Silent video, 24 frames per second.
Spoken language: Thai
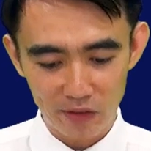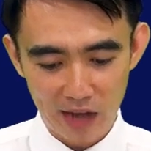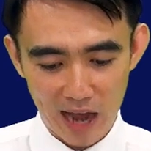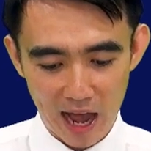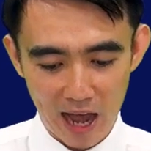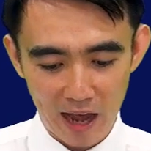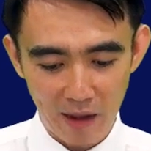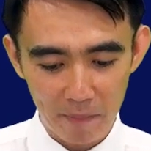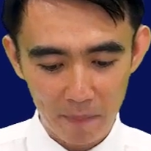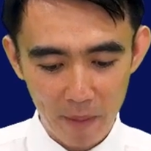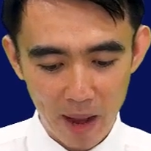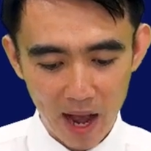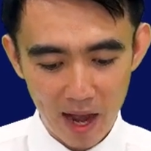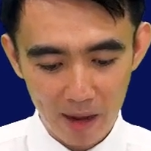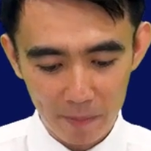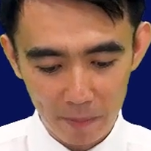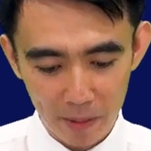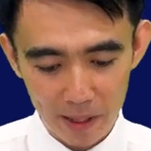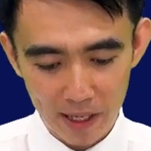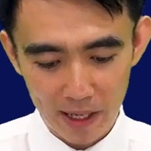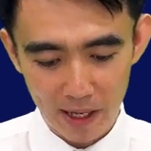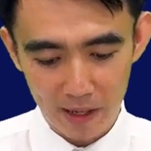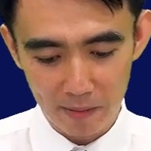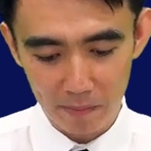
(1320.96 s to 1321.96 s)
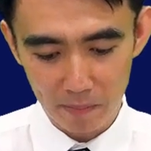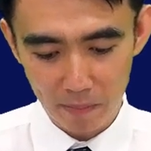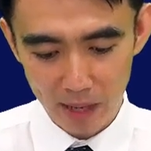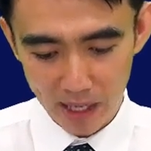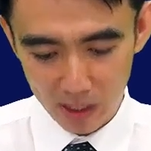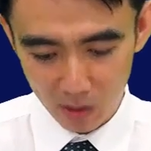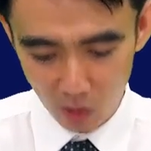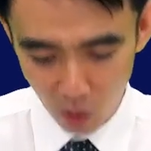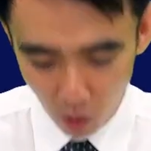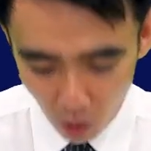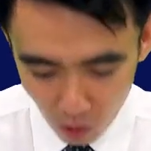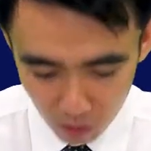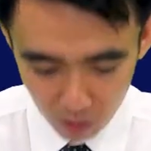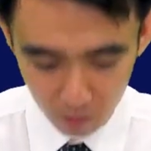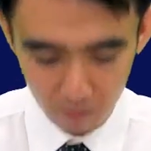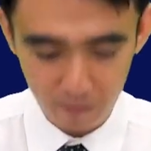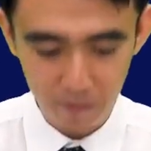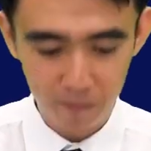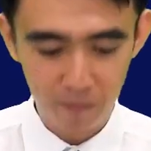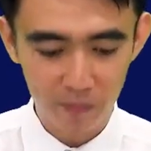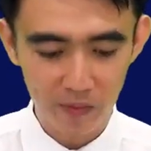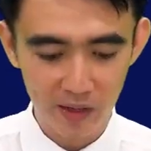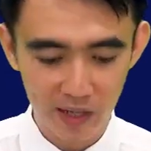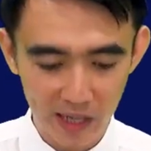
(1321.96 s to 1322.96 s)
อย่างภาคเพียรมั่นคง
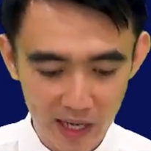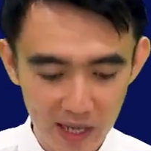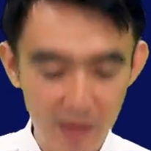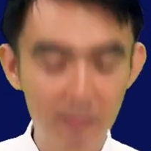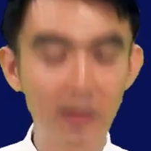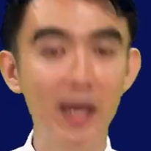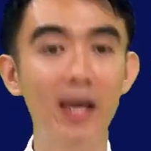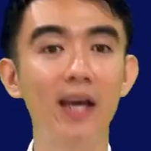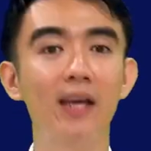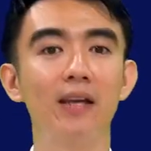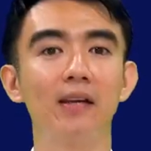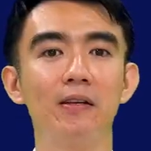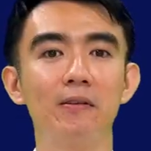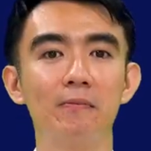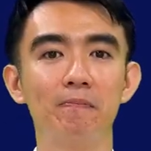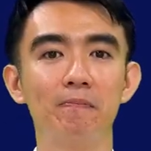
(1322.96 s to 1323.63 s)
เอเมน